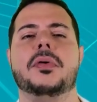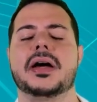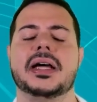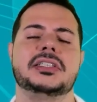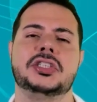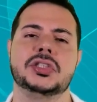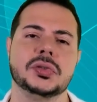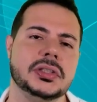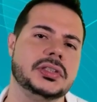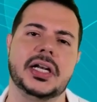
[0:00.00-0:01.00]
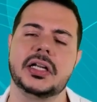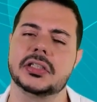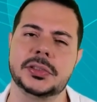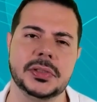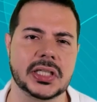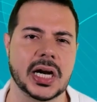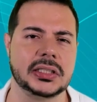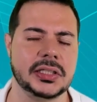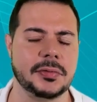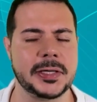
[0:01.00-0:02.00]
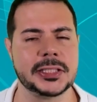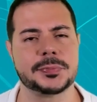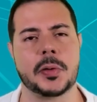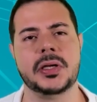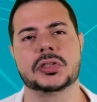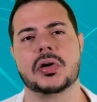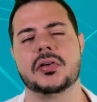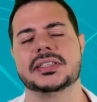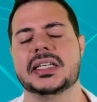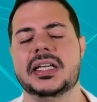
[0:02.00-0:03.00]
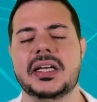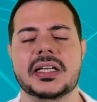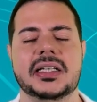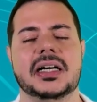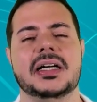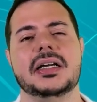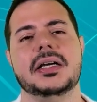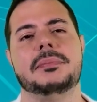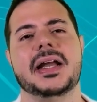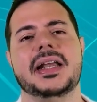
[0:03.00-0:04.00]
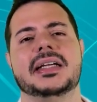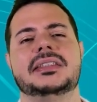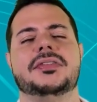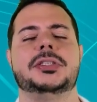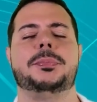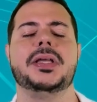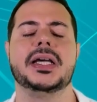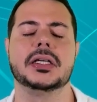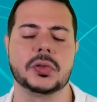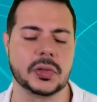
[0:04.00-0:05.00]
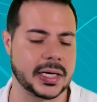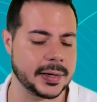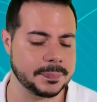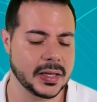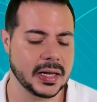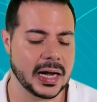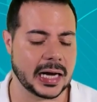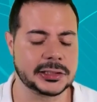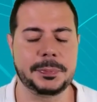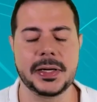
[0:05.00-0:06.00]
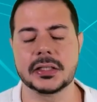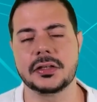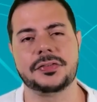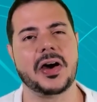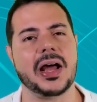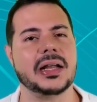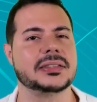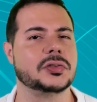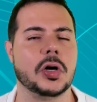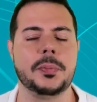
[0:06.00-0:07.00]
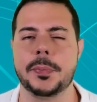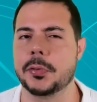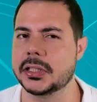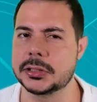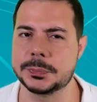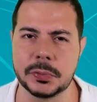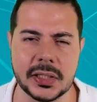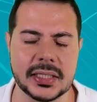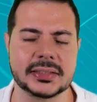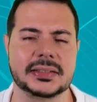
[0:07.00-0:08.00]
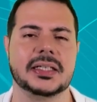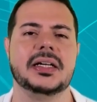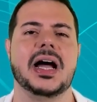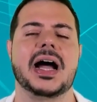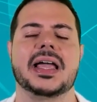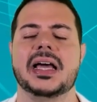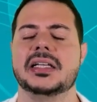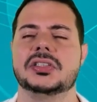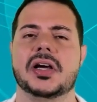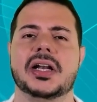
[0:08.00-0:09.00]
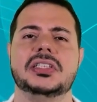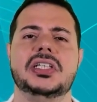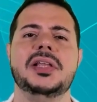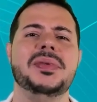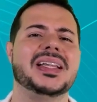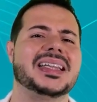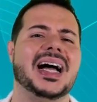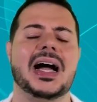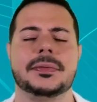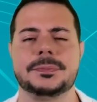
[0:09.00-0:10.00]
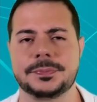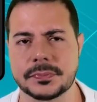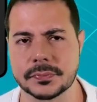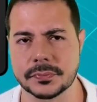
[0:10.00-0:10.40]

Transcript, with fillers: porque a gente estuda em direito administrativo, principalmente com a nossa querida Maria Silva de Pietro, né? A de Pietro fala sobre poder de polícia, aquela história de limitar